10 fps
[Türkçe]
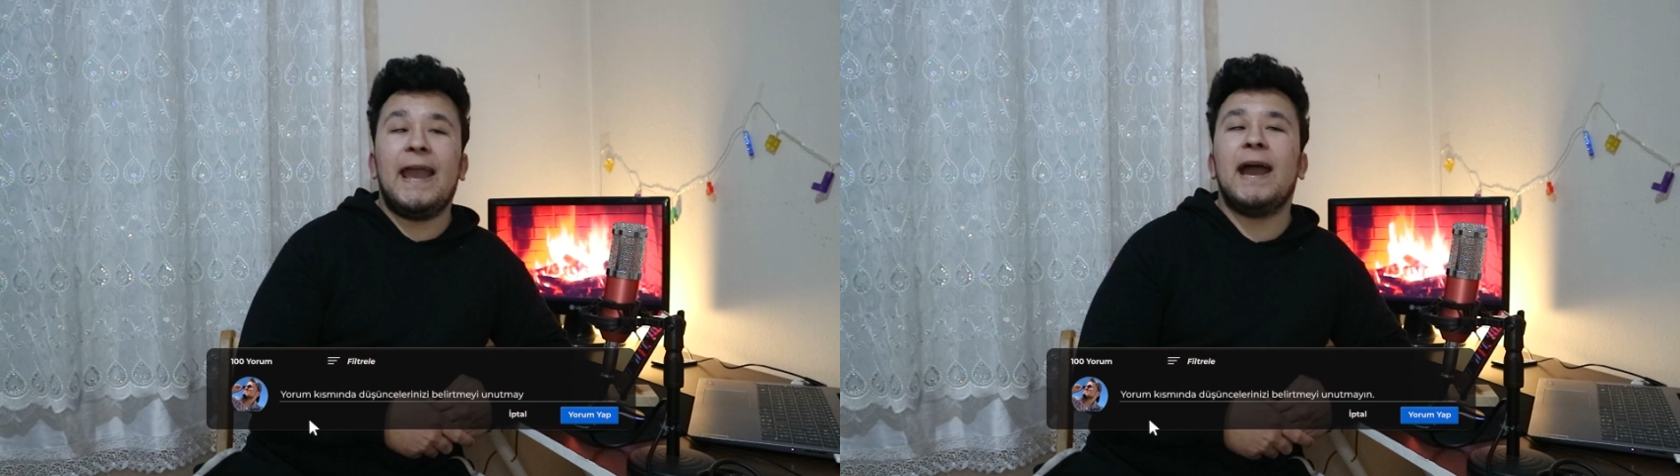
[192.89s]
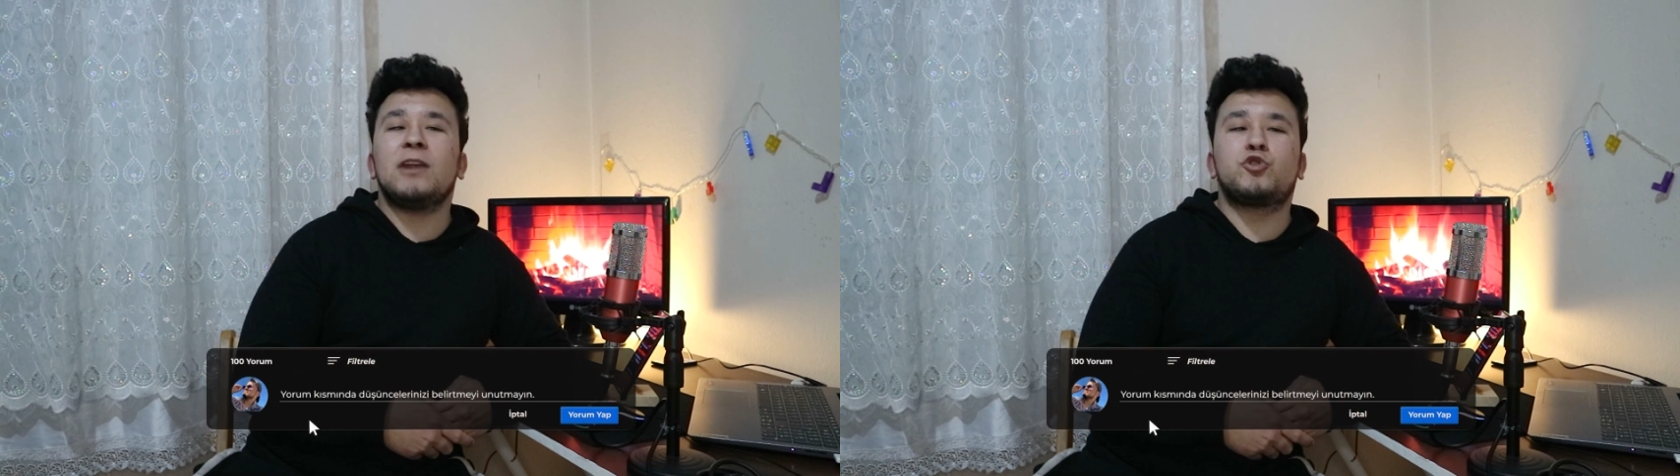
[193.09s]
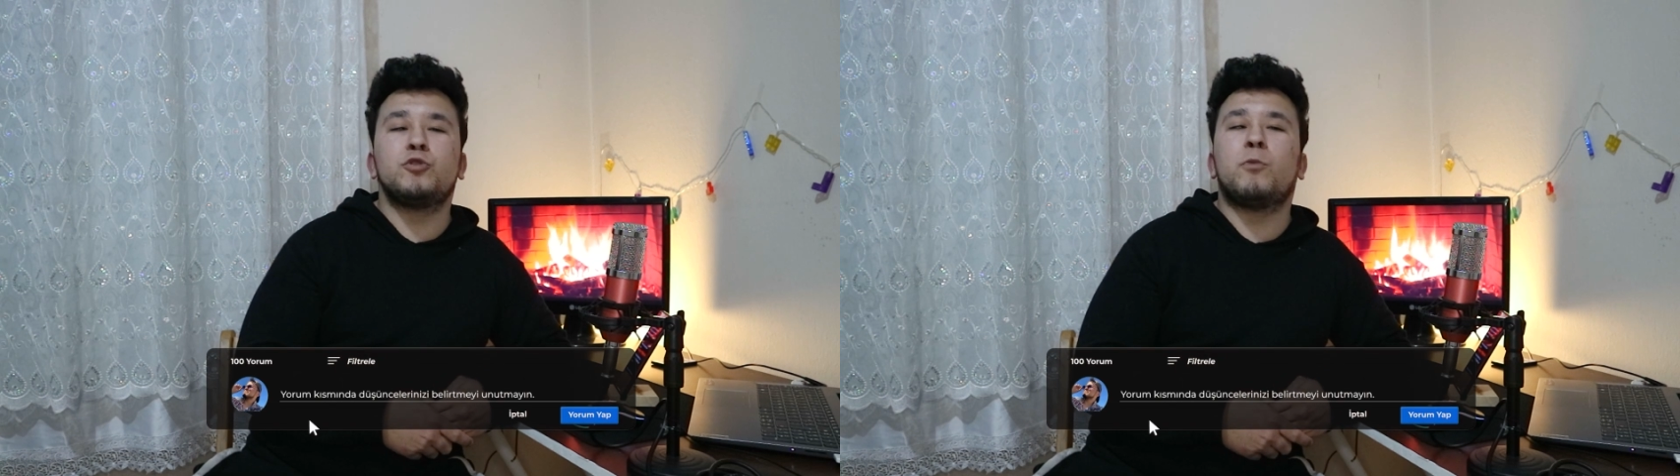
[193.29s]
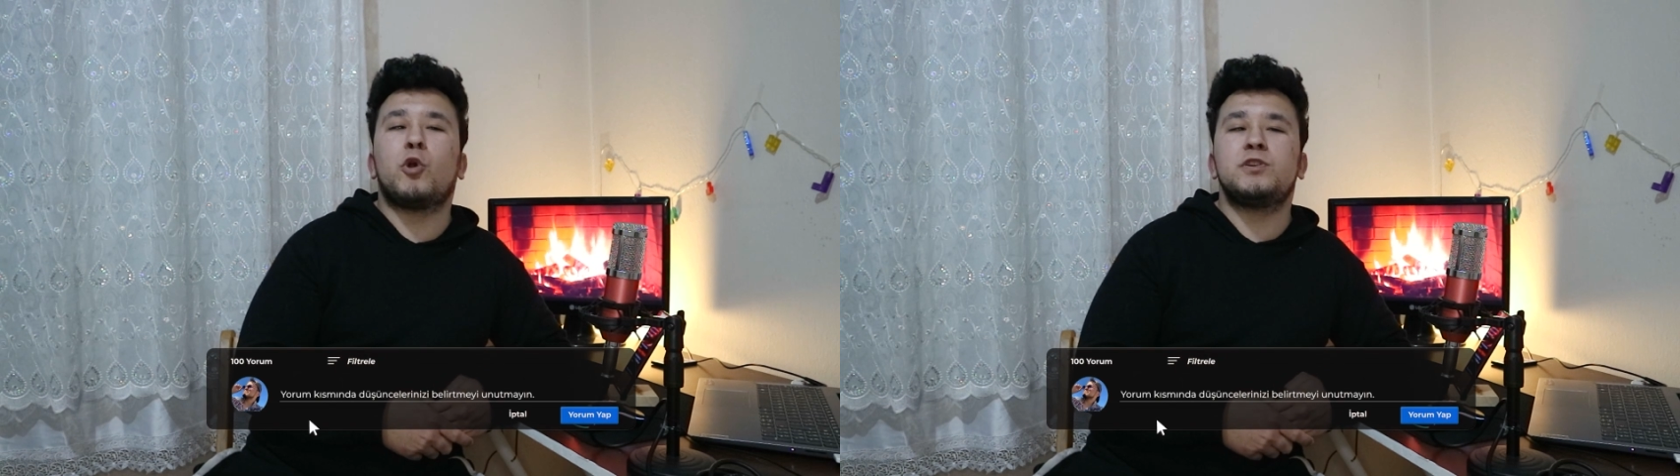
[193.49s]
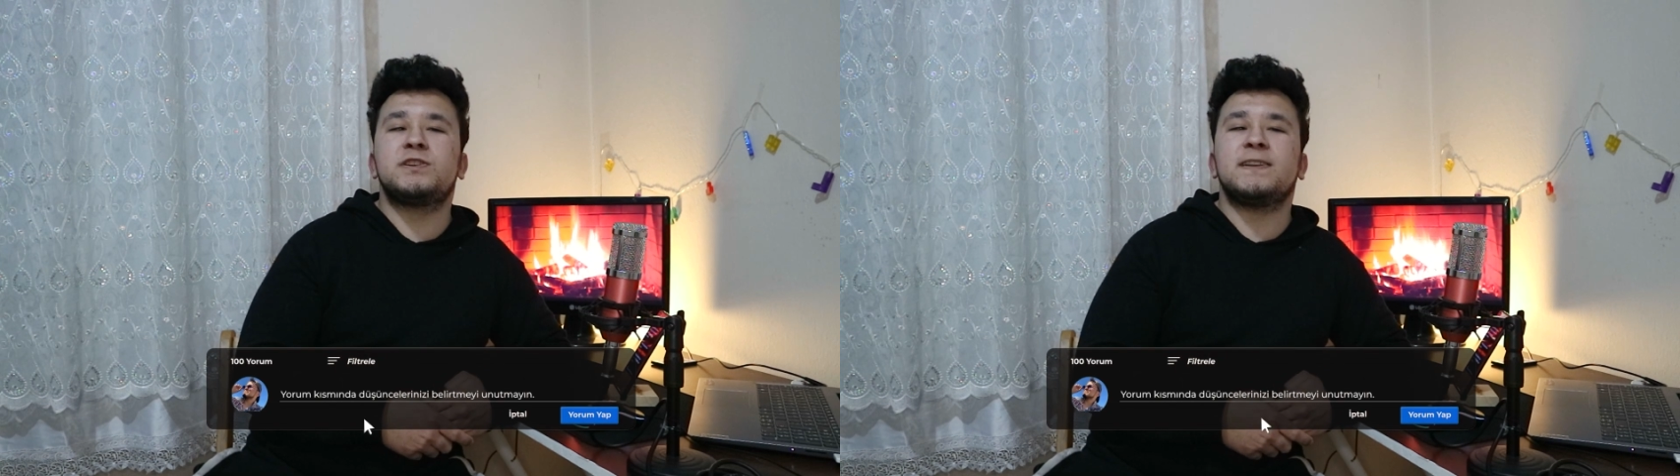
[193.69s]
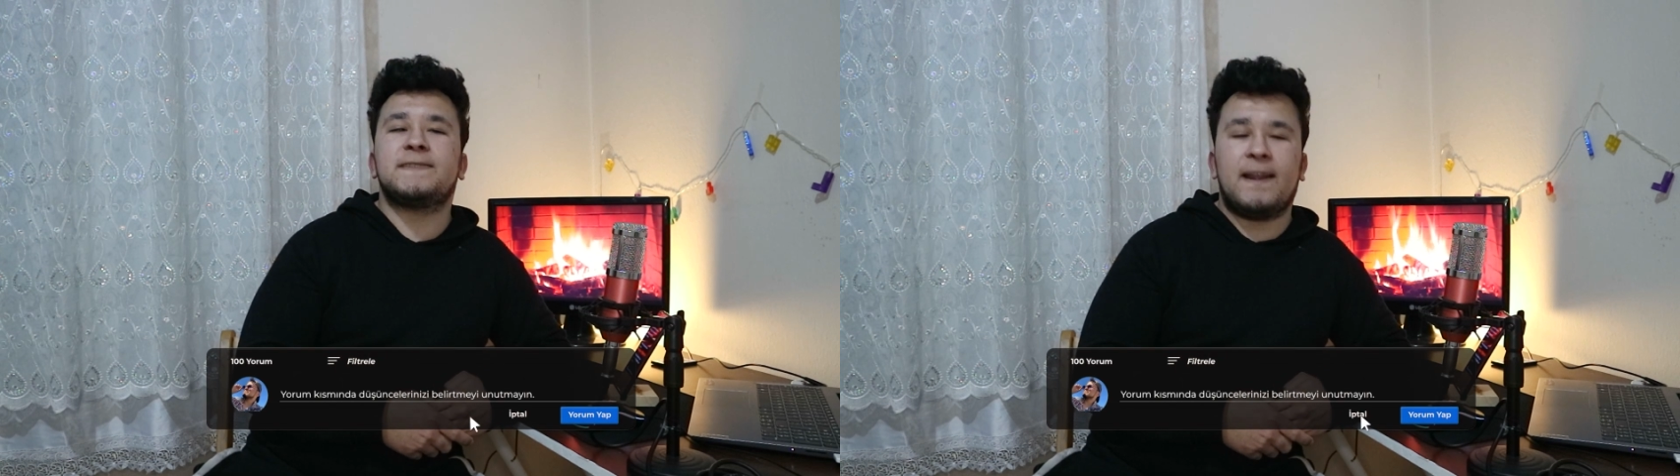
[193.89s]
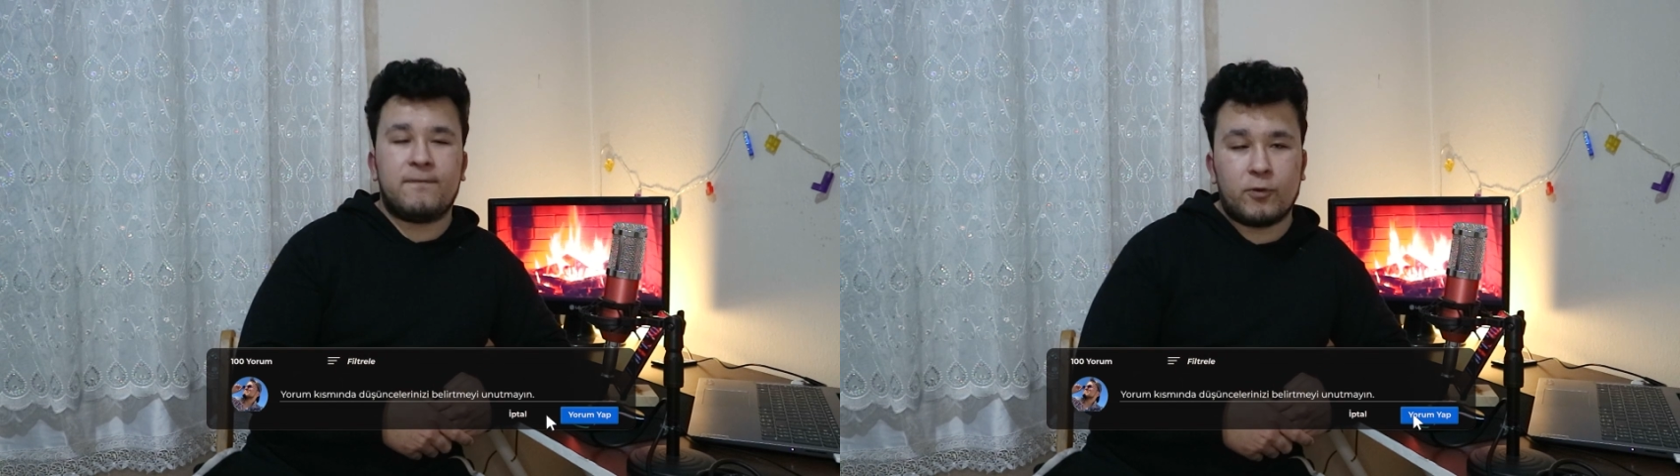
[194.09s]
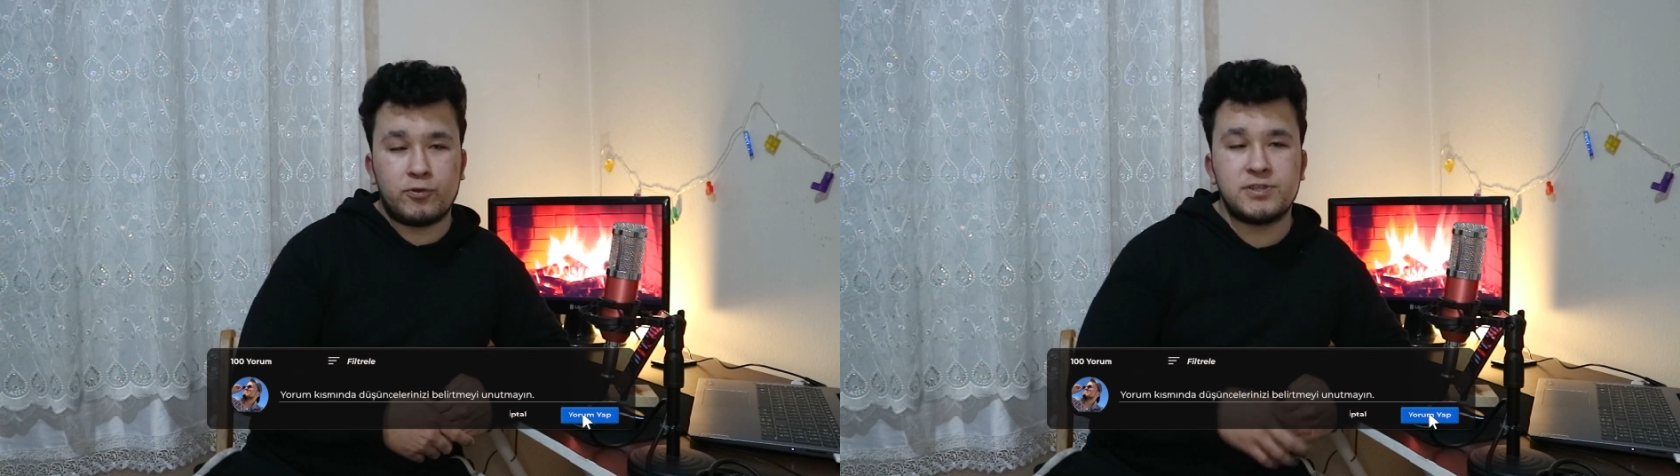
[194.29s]
Eğer gün boyunca
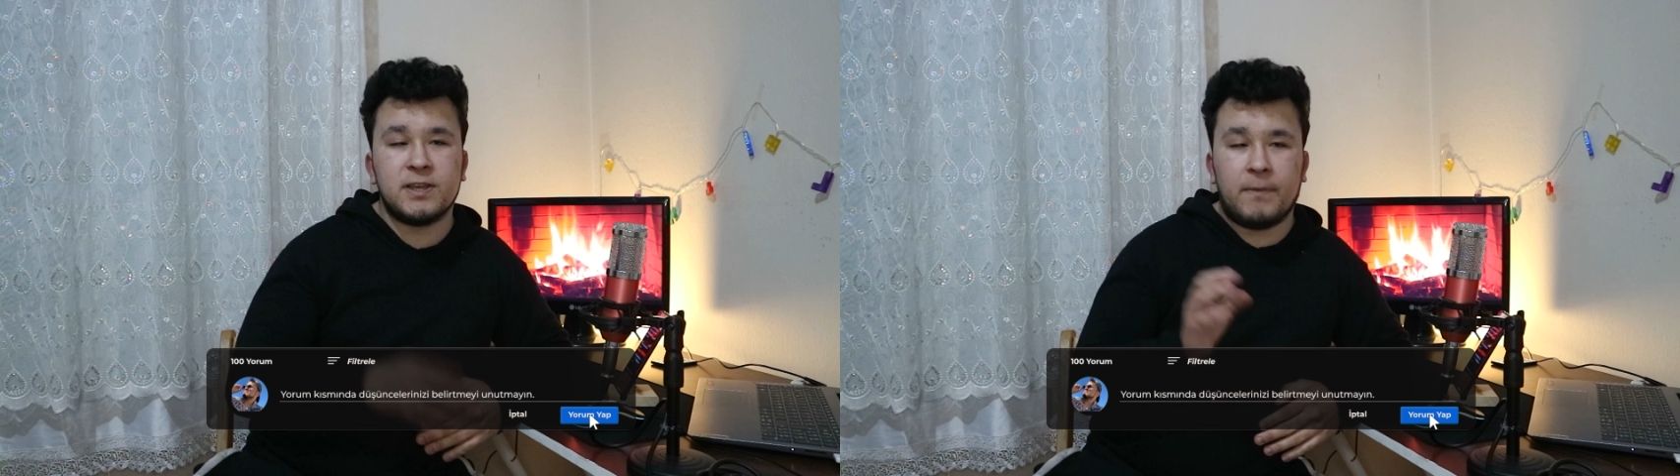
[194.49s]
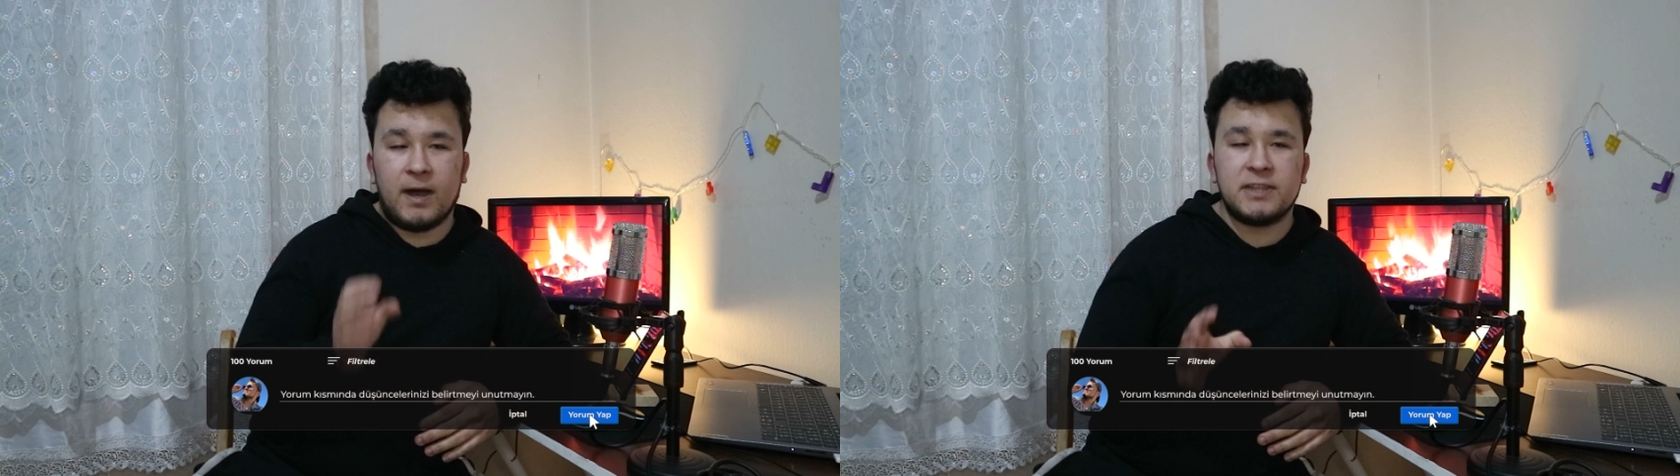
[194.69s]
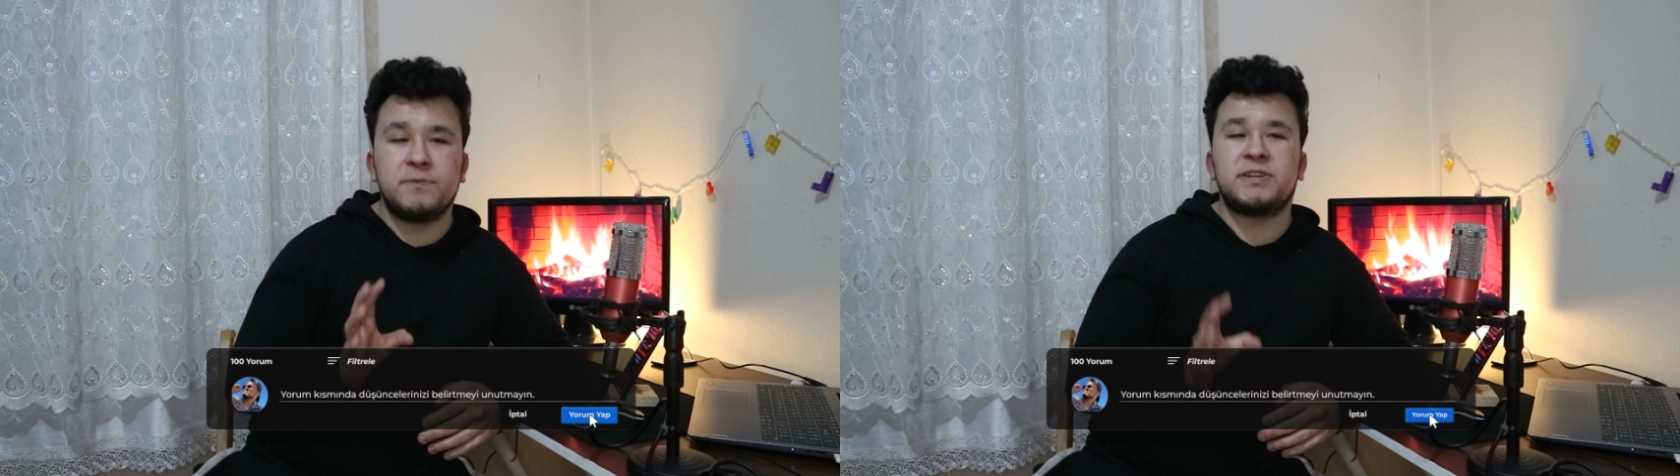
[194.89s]
telefonunuza bağlı